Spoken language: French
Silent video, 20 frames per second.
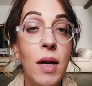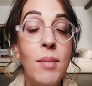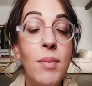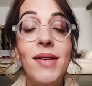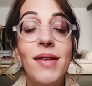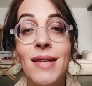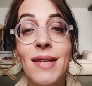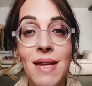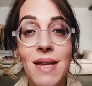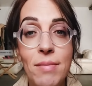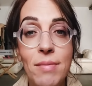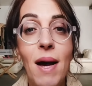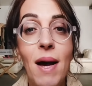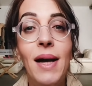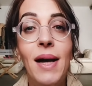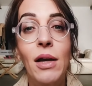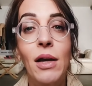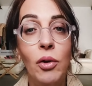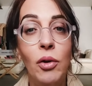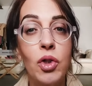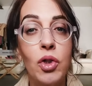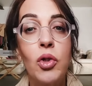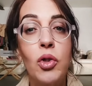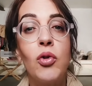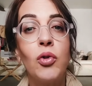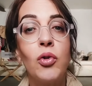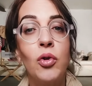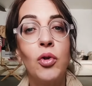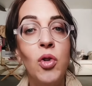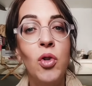que la beauté, ben, ça n'est pas
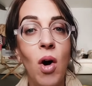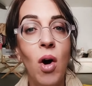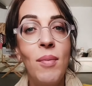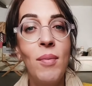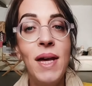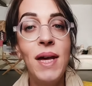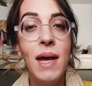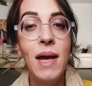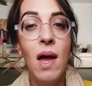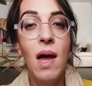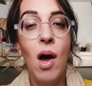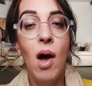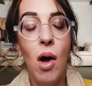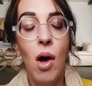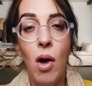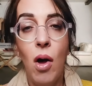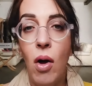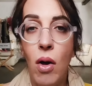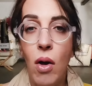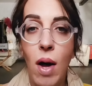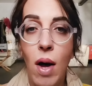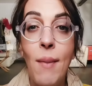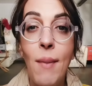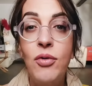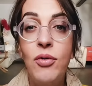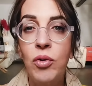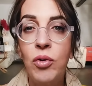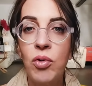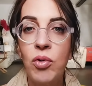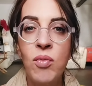quelque chose de normé
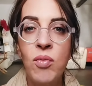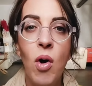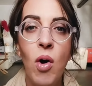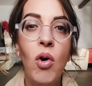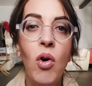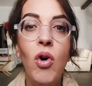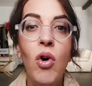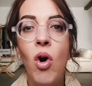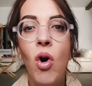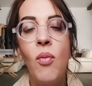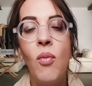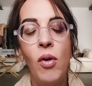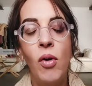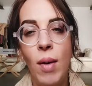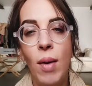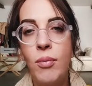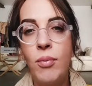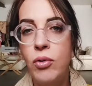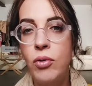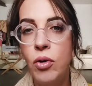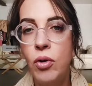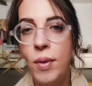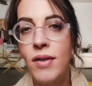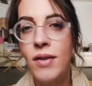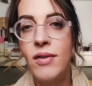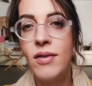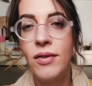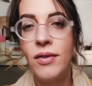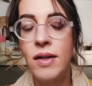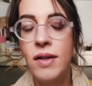absolument comme on a
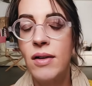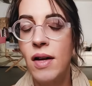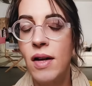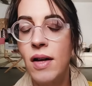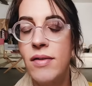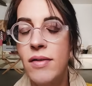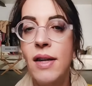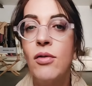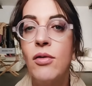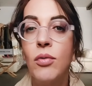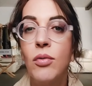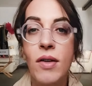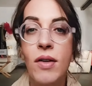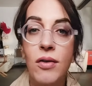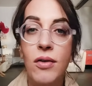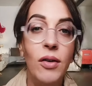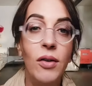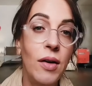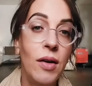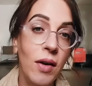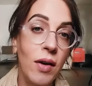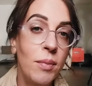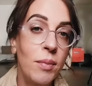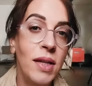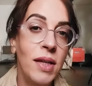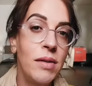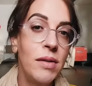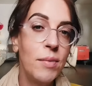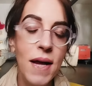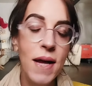pu le présenter dans les années
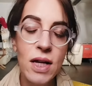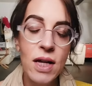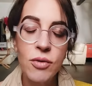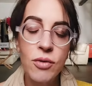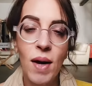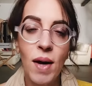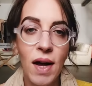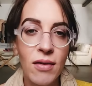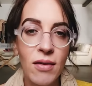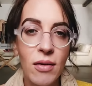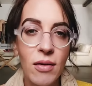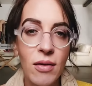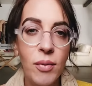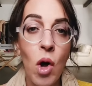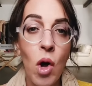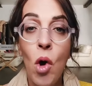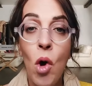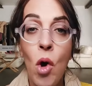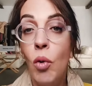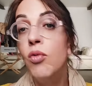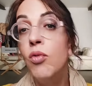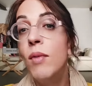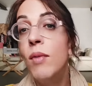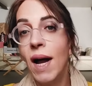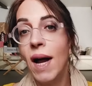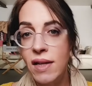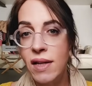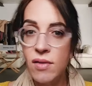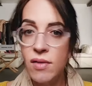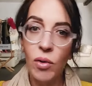60 avec Betty Page, par exemple,
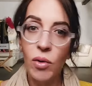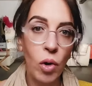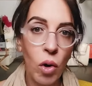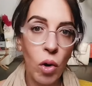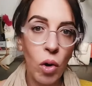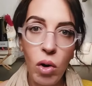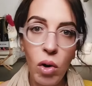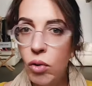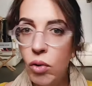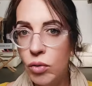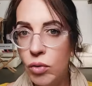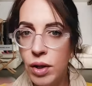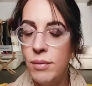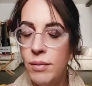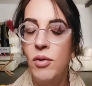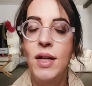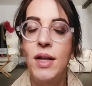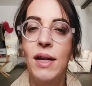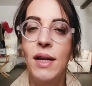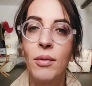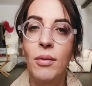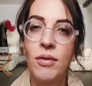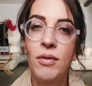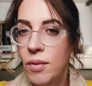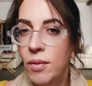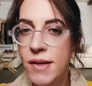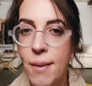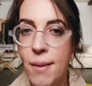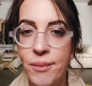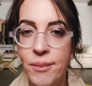ou Marilyn Monroe, ou des
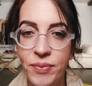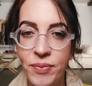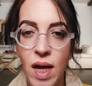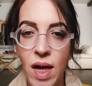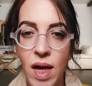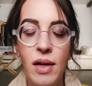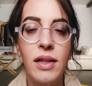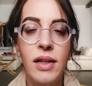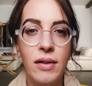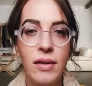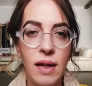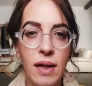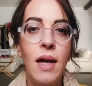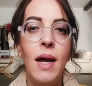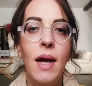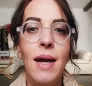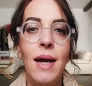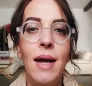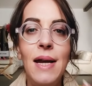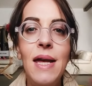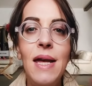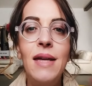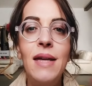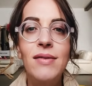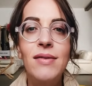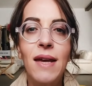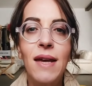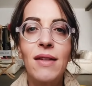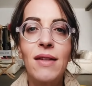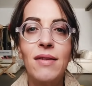personnes comme ça, hein, qui étaient
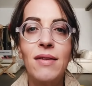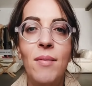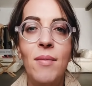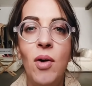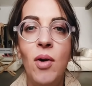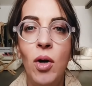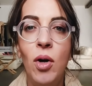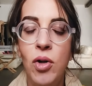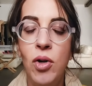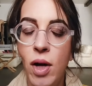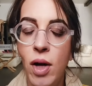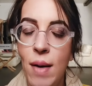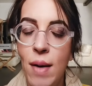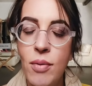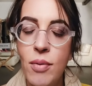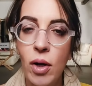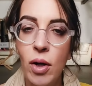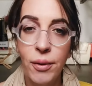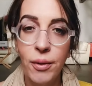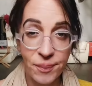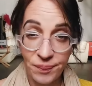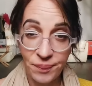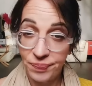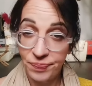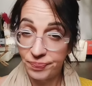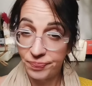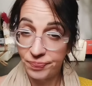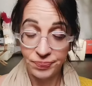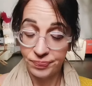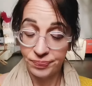les sex symboles de leur
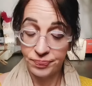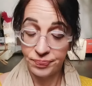époque.